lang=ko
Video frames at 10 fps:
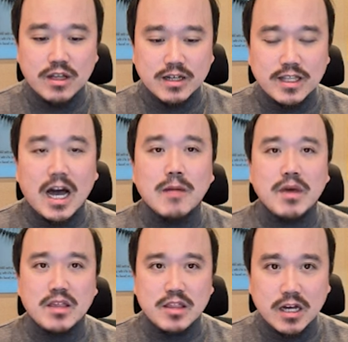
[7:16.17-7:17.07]
그
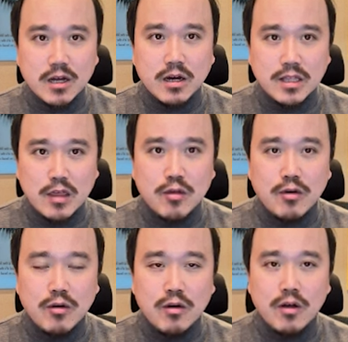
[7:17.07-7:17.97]
다음에 이제 착과가
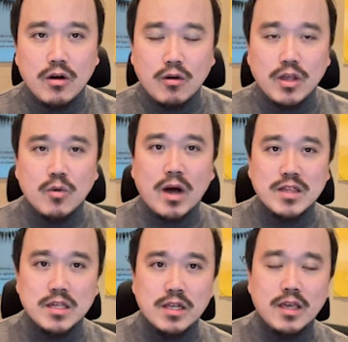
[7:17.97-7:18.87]
돼서 어린
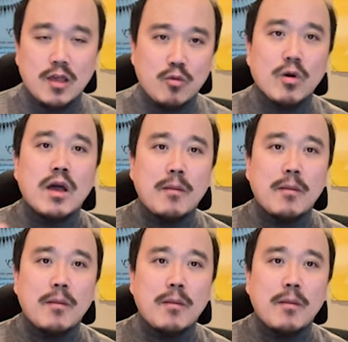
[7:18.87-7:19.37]
과실이 계속